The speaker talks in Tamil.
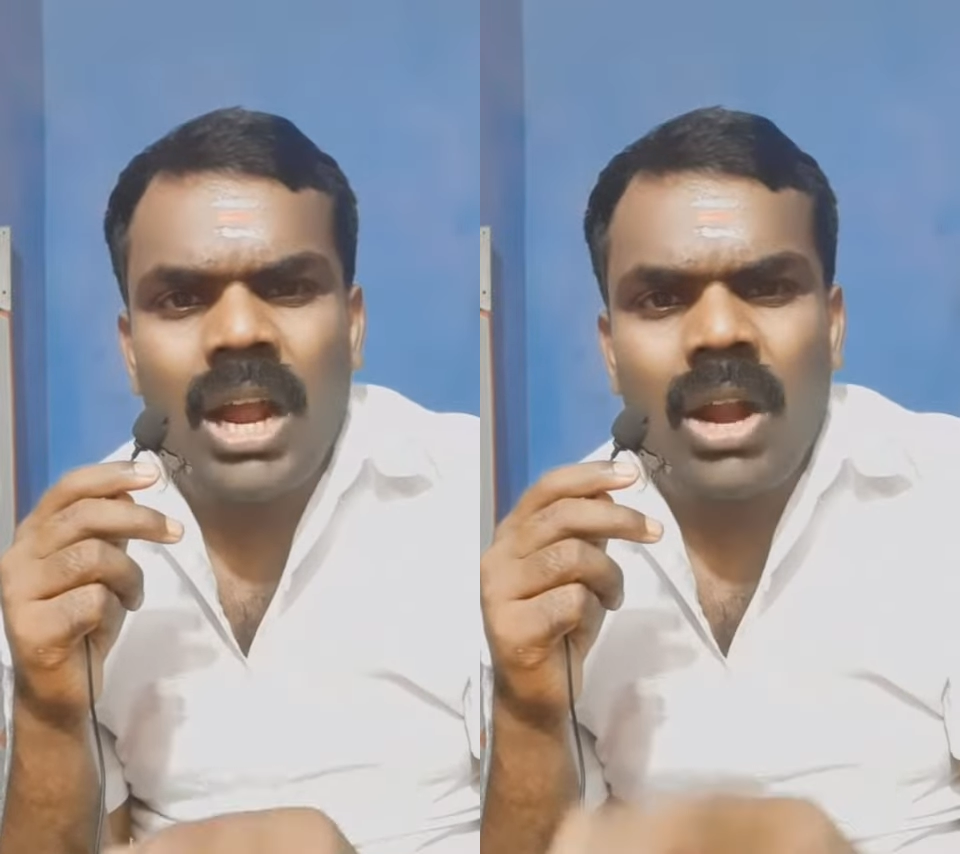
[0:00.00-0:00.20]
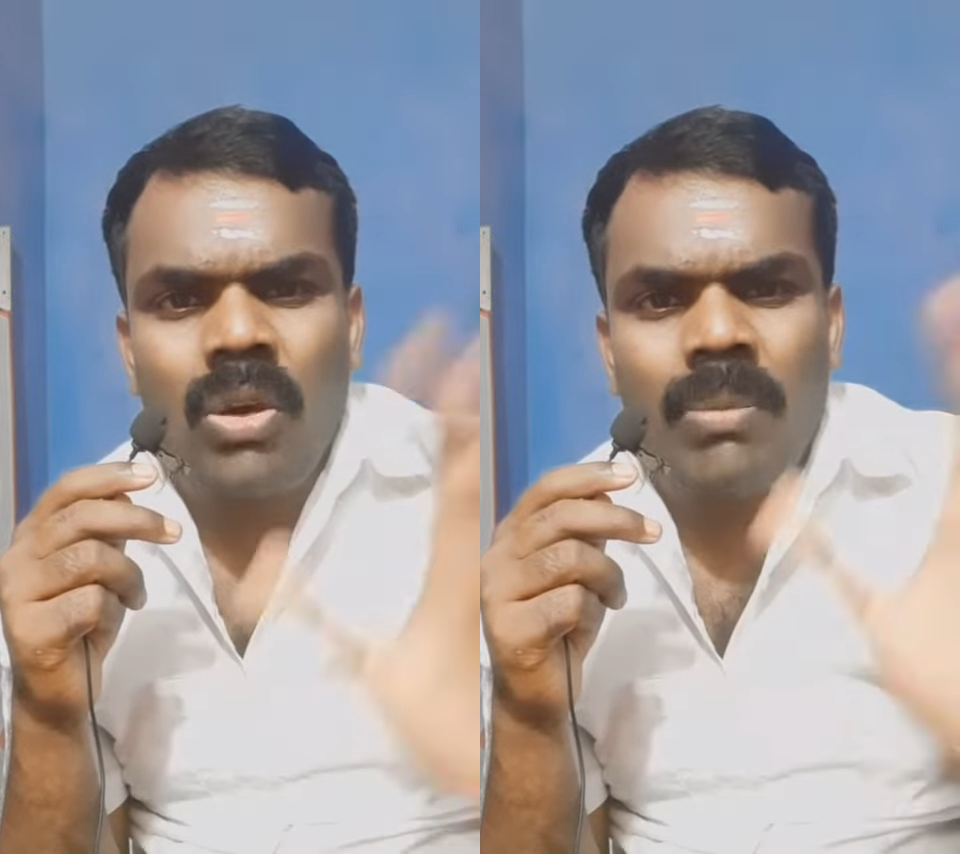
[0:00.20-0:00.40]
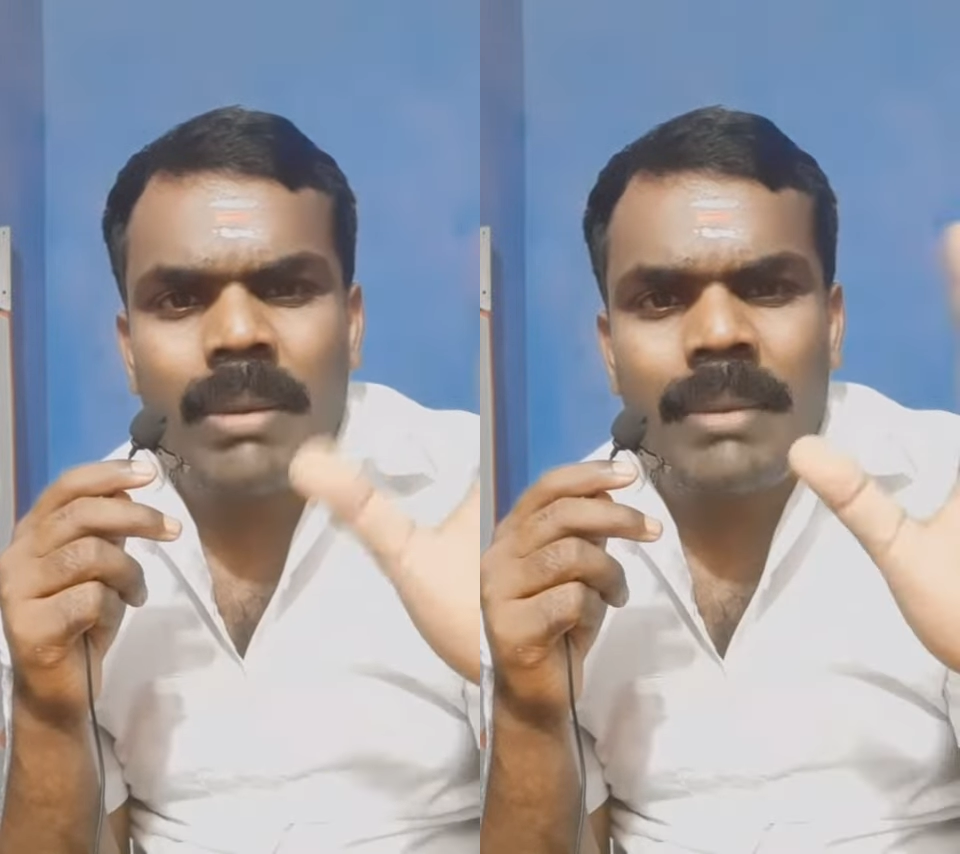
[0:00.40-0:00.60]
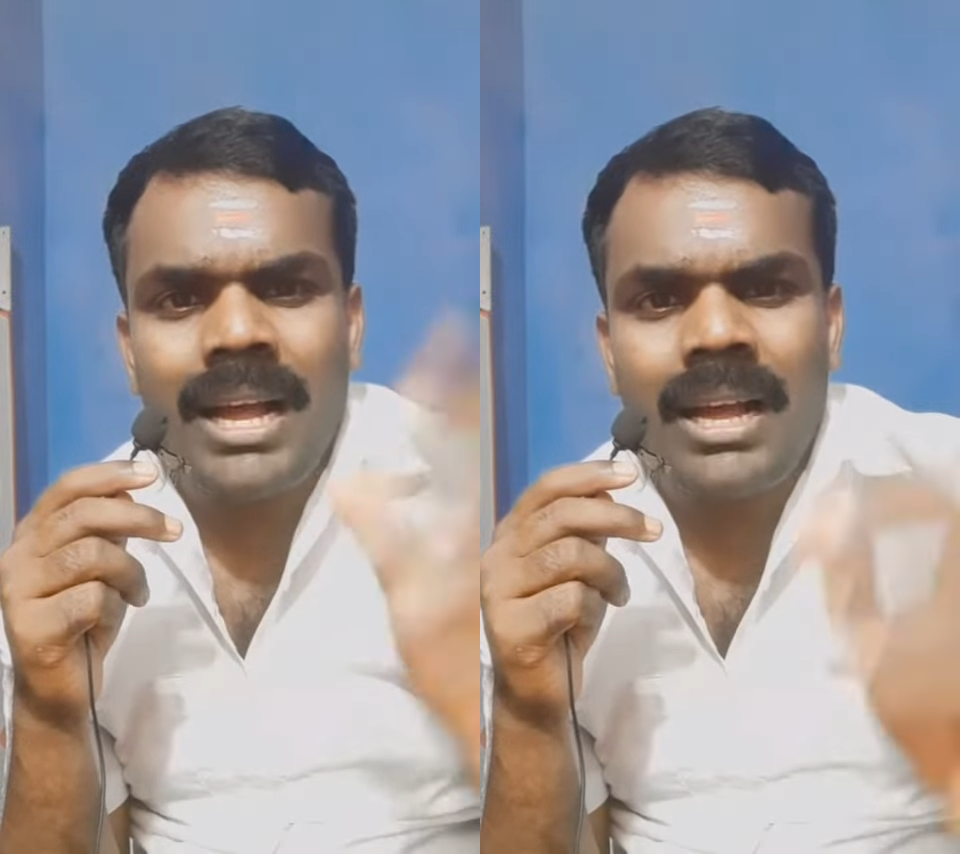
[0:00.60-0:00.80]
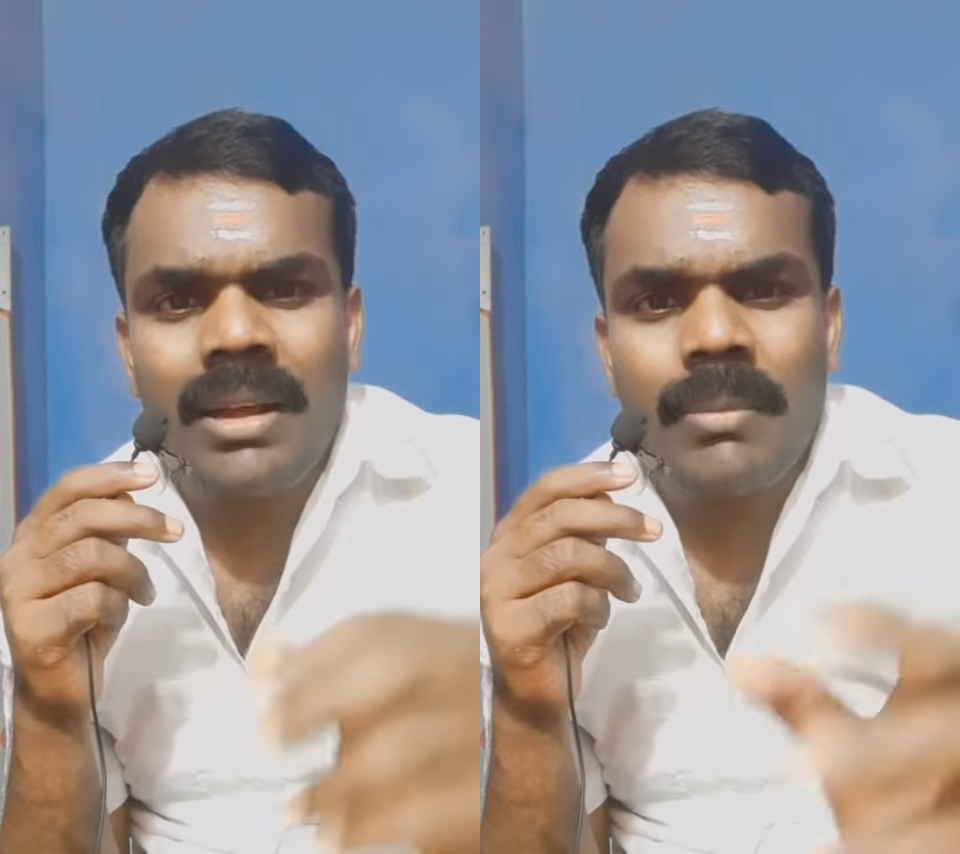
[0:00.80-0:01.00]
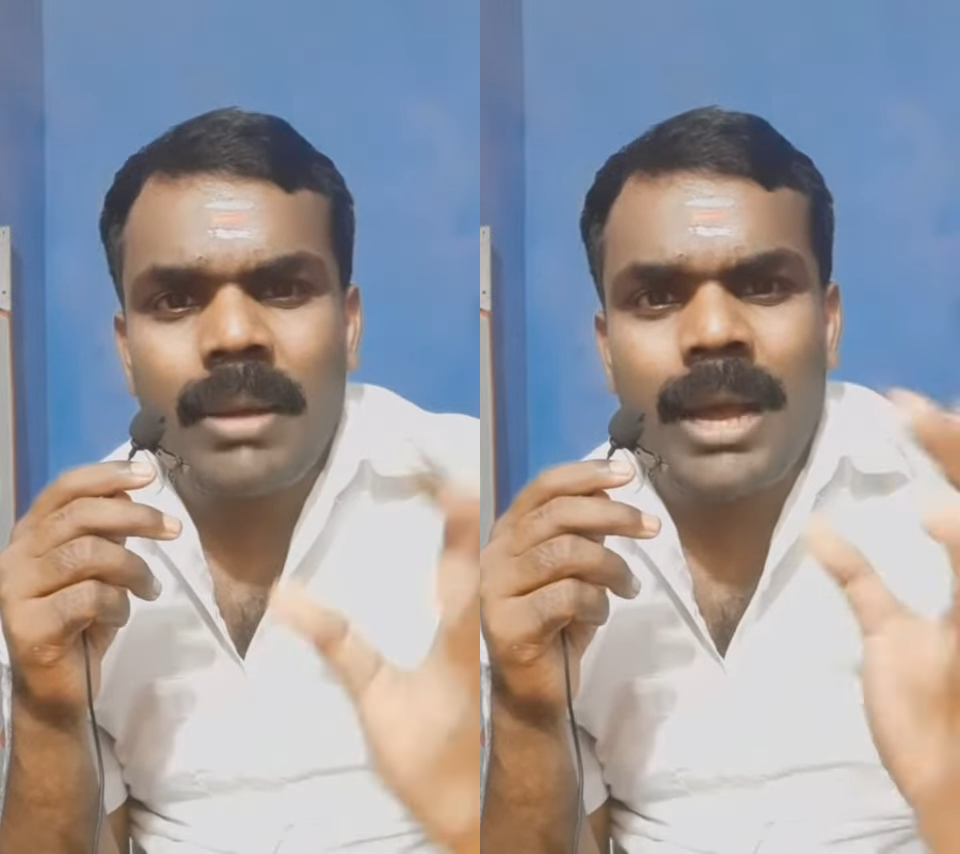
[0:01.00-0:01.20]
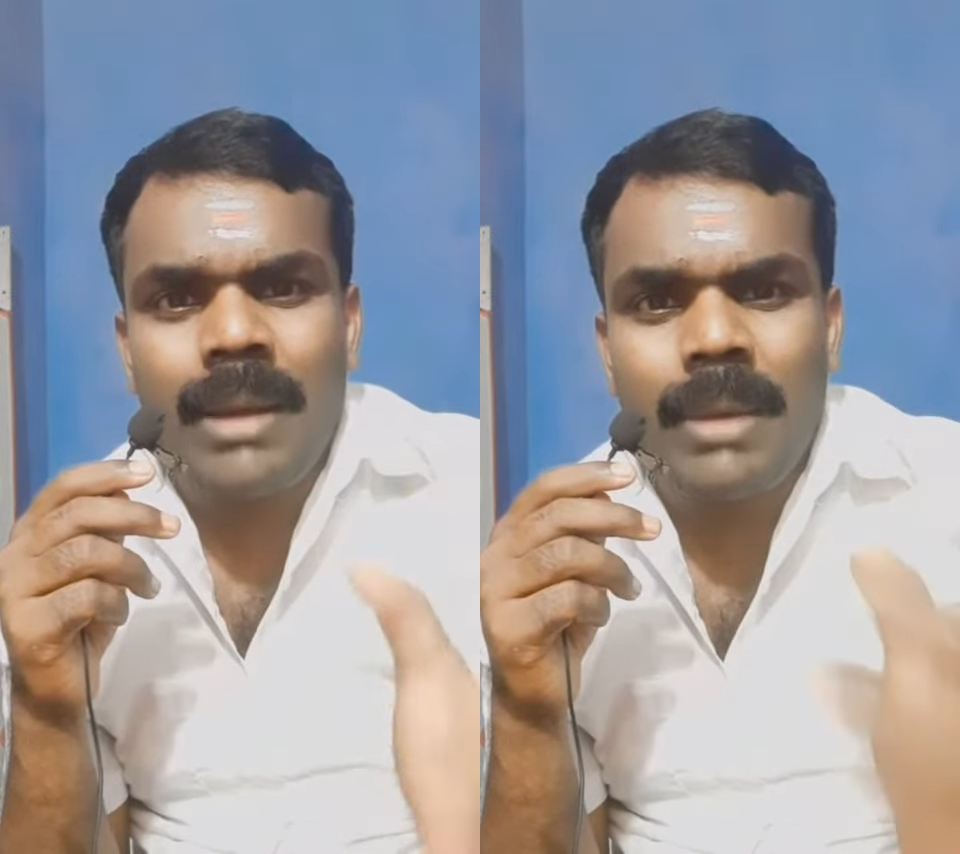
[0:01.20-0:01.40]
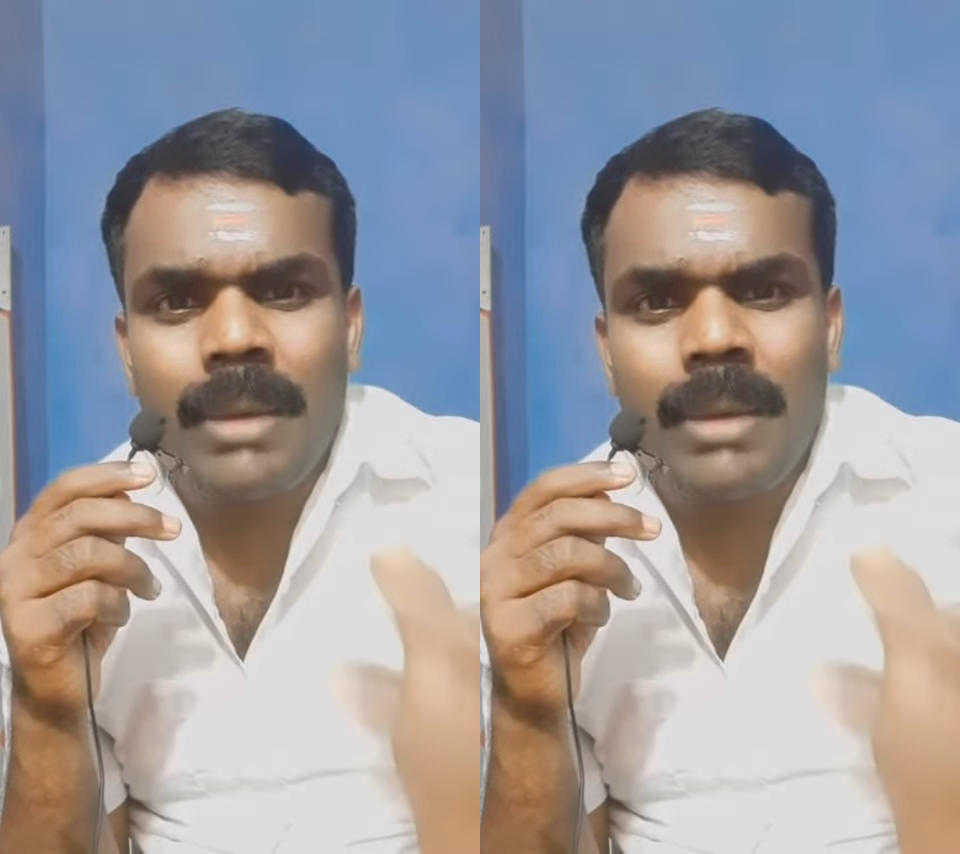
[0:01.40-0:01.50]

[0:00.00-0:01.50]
ஹலோ மாமா மாமா